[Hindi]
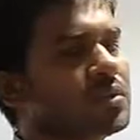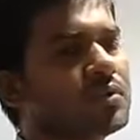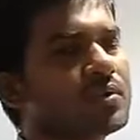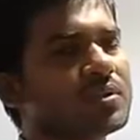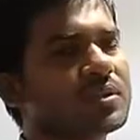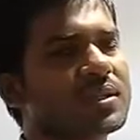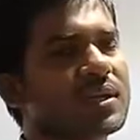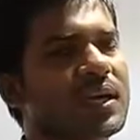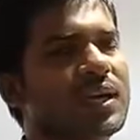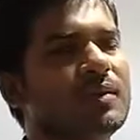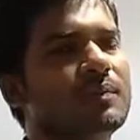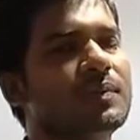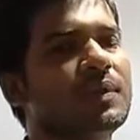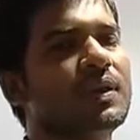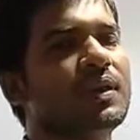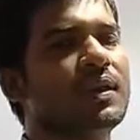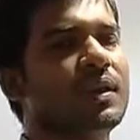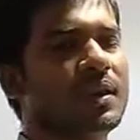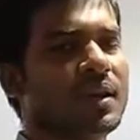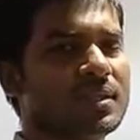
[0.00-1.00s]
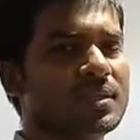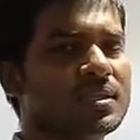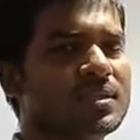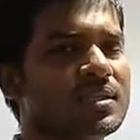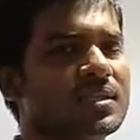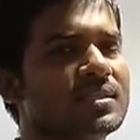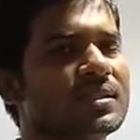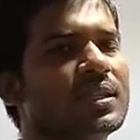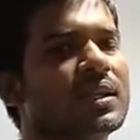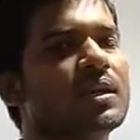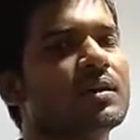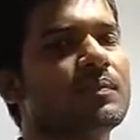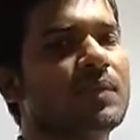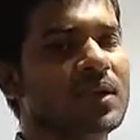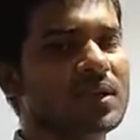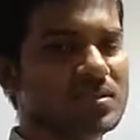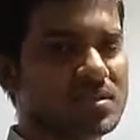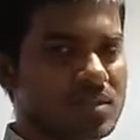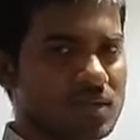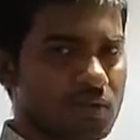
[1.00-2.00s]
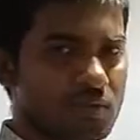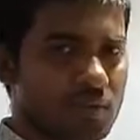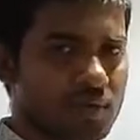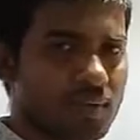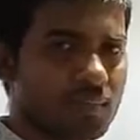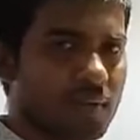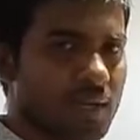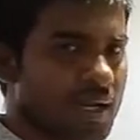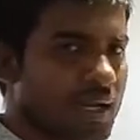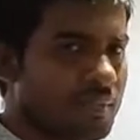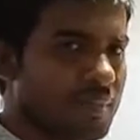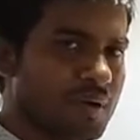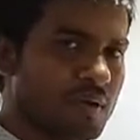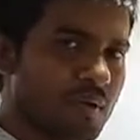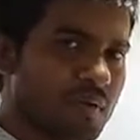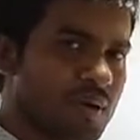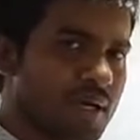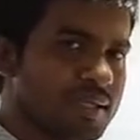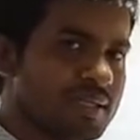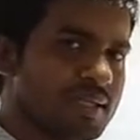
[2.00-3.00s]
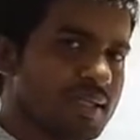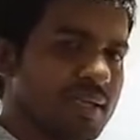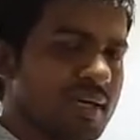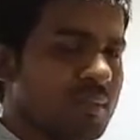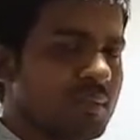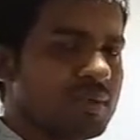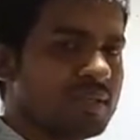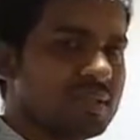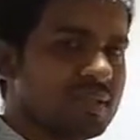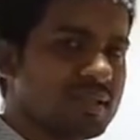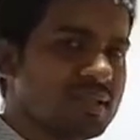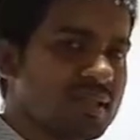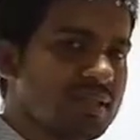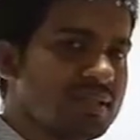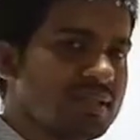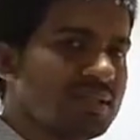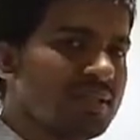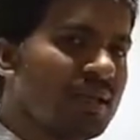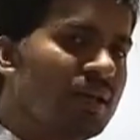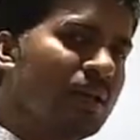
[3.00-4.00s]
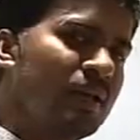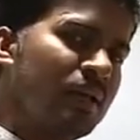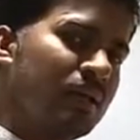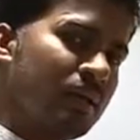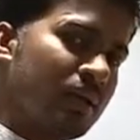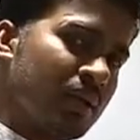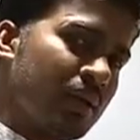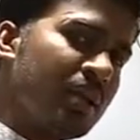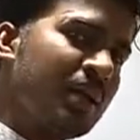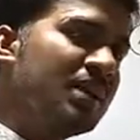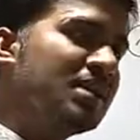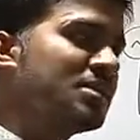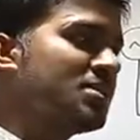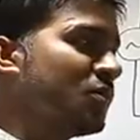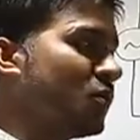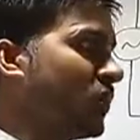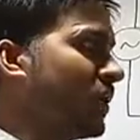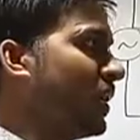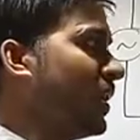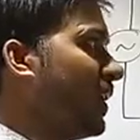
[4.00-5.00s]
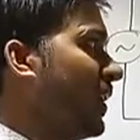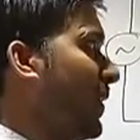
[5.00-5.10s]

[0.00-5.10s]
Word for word: तो उस टाइम रजिस्टेंस लगभग जीरो के बराबर होगा इसलिए हम रजिस्टेंस नहीं शो किए